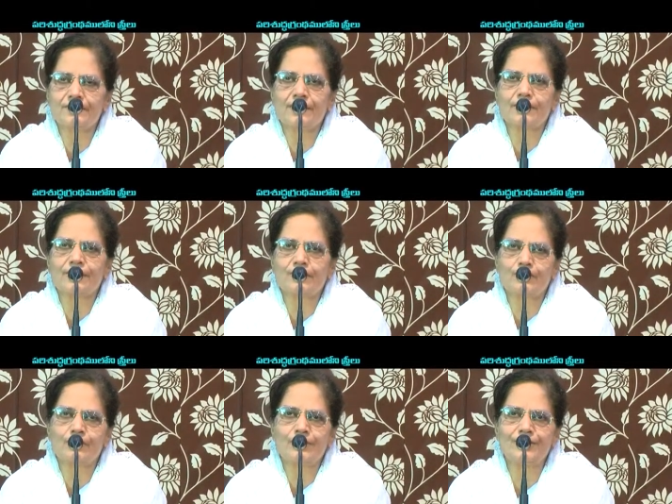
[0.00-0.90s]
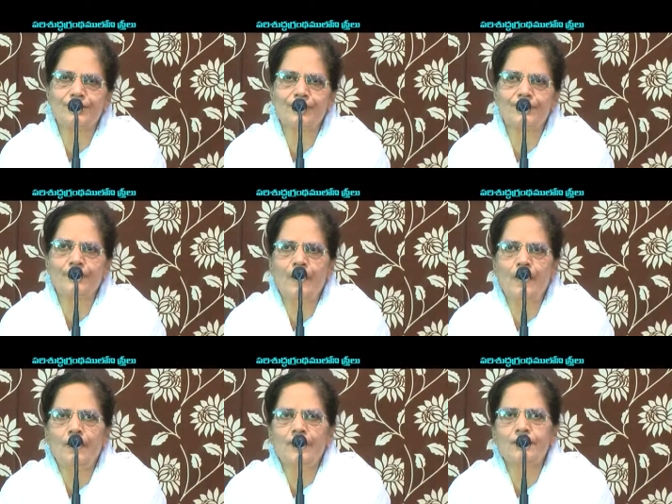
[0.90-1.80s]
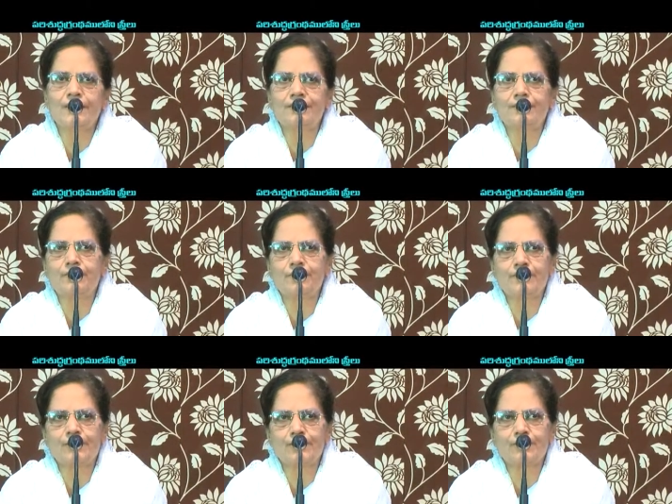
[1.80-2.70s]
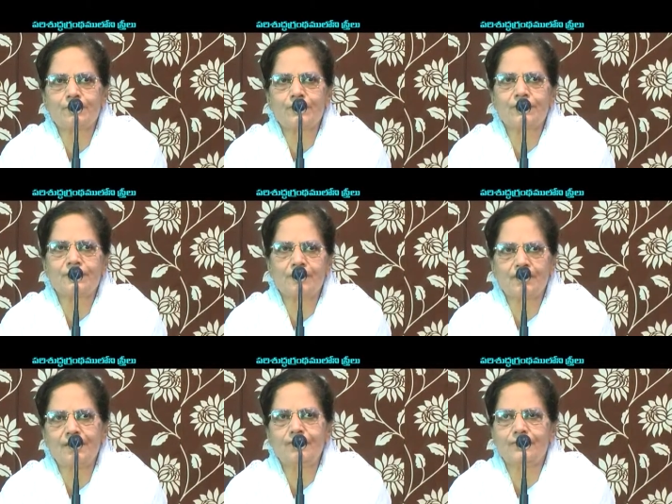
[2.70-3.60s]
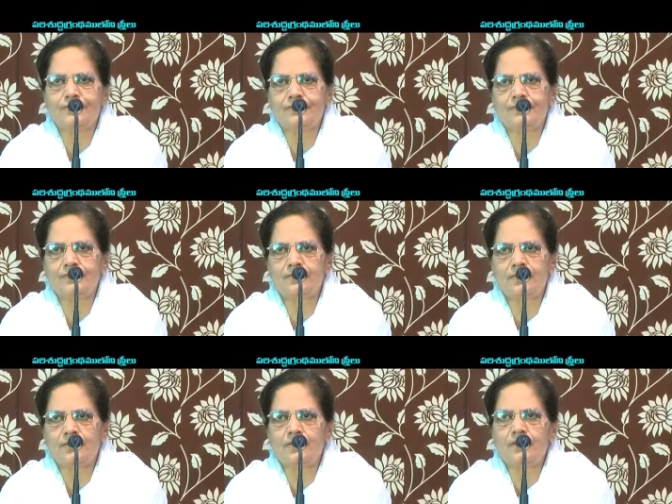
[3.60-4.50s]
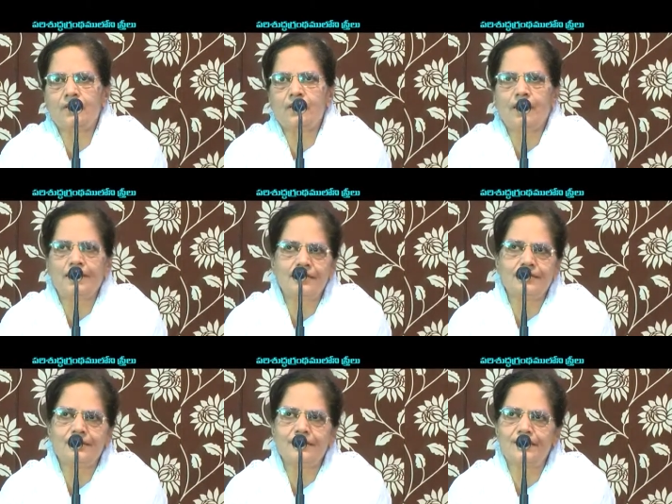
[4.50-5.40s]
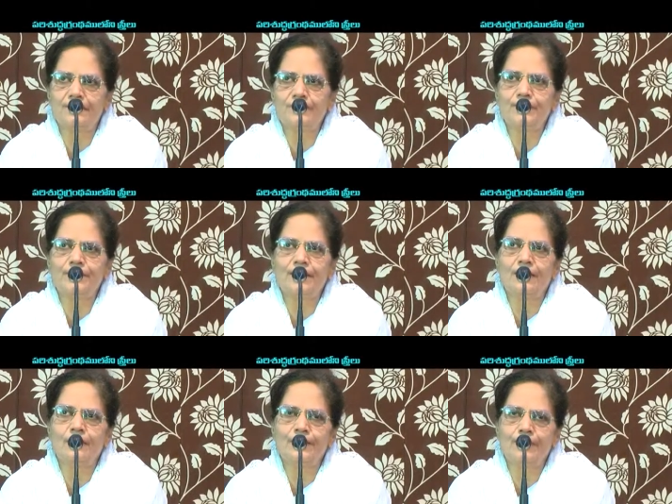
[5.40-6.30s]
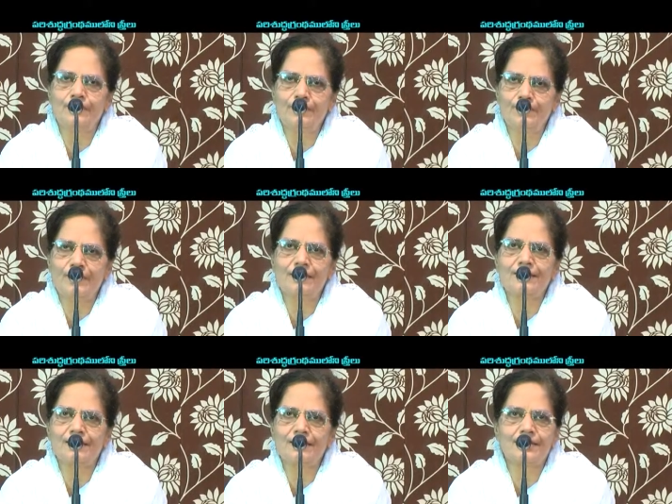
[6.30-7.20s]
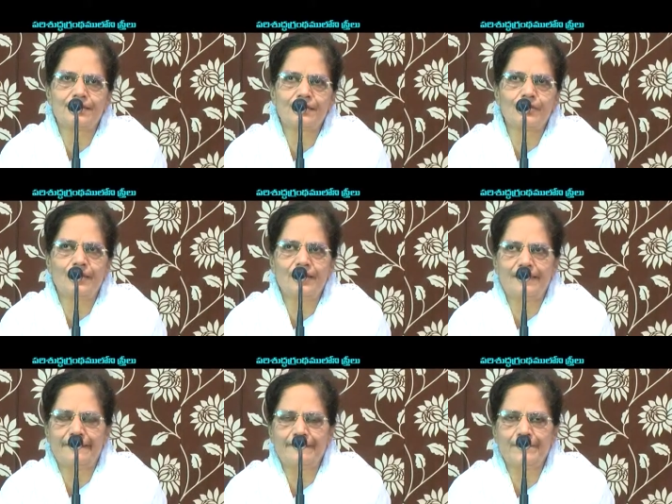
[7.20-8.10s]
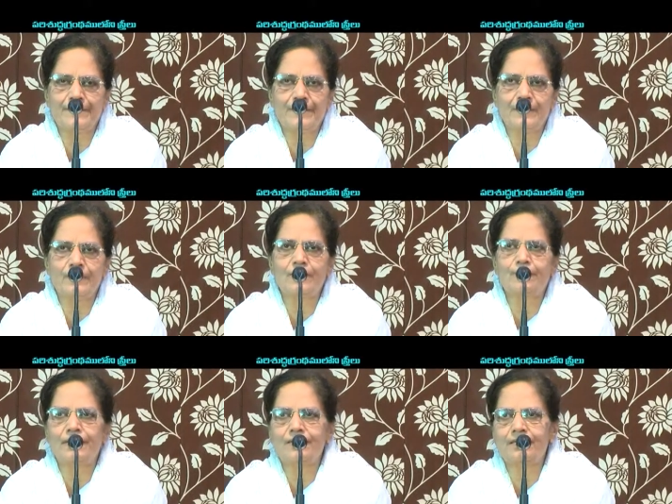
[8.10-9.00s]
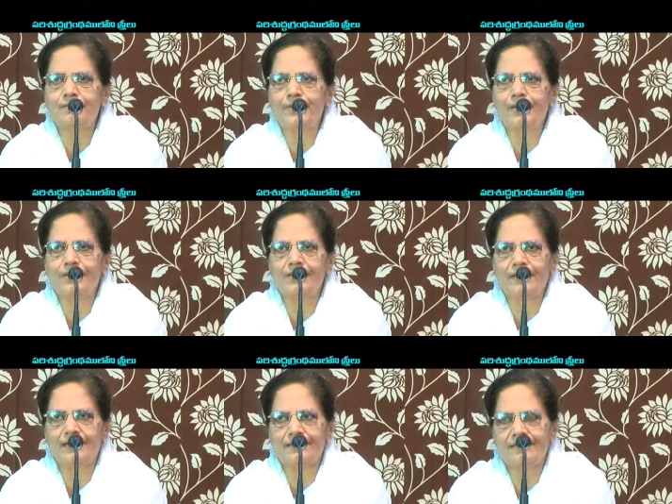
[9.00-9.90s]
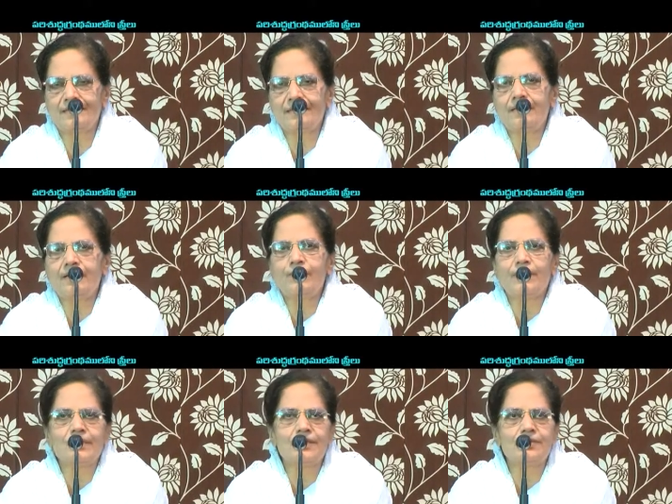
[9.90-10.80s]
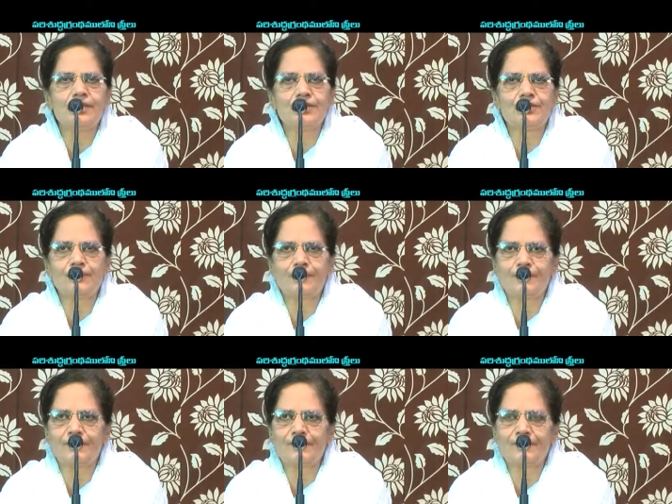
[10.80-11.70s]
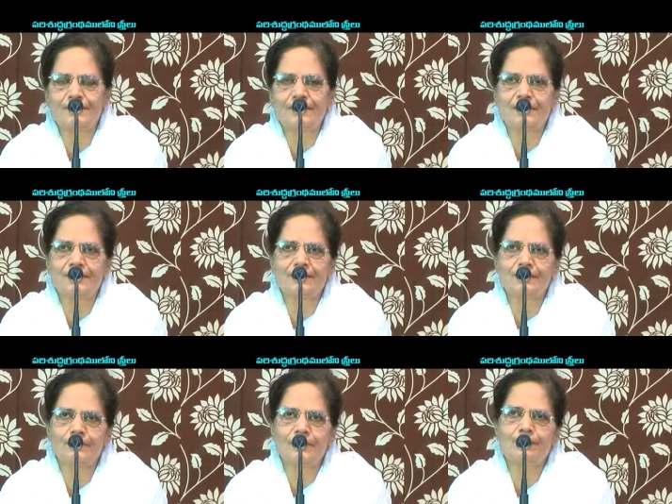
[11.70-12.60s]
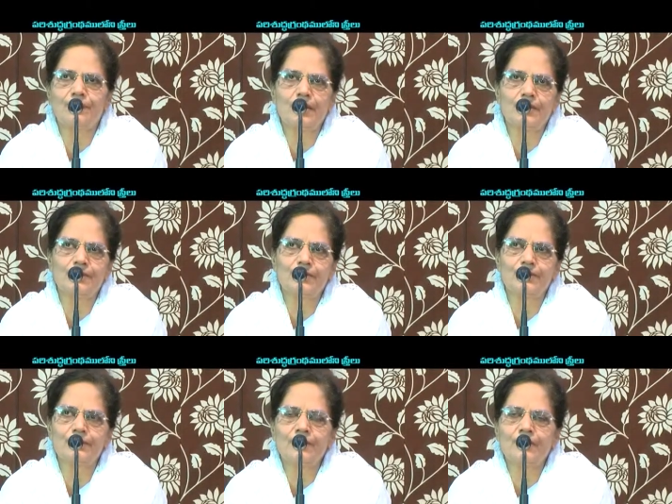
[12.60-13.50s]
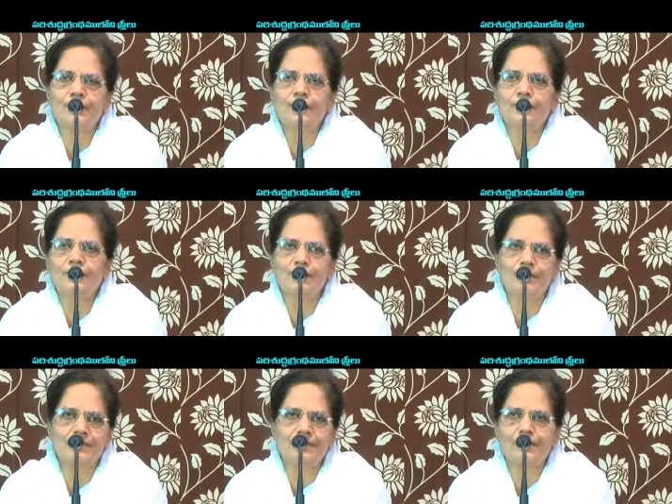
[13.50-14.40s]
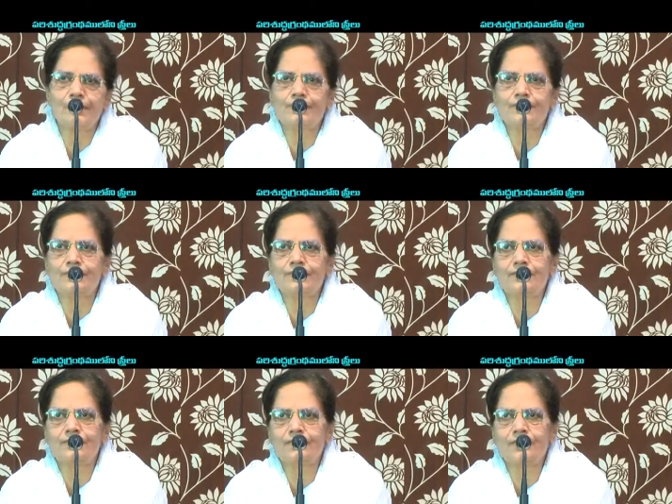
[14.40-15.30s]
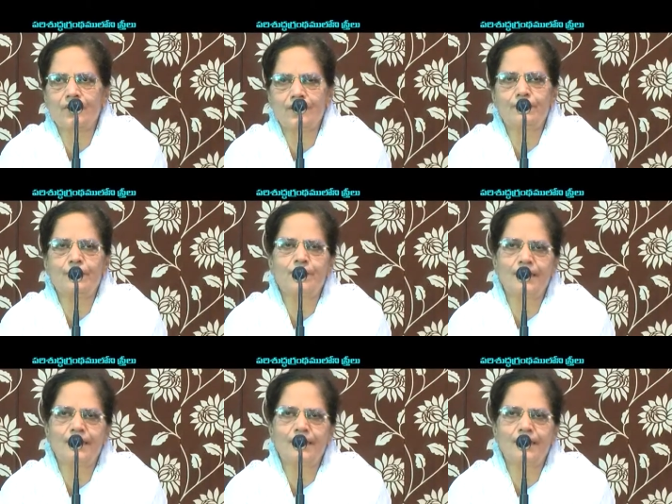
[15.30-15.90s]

మాకు దేవుడు బోధించినాడు యునైటెడ్ పీపుల్స్ ఫెలోషిప్లో ఉన్న స్త్రీలు అధికంగా దీవింపబడాలి వారి కుటుంబాలను చక్కగా కట్టుకోవాలని వారు ప్రార్థనా పొరలు కావాలని పవిత్రమైన జీవితం జీవించాలని వారి పిల్లల కొరకు వారి భర్తల కొరకు ఎల్లప్పుడూ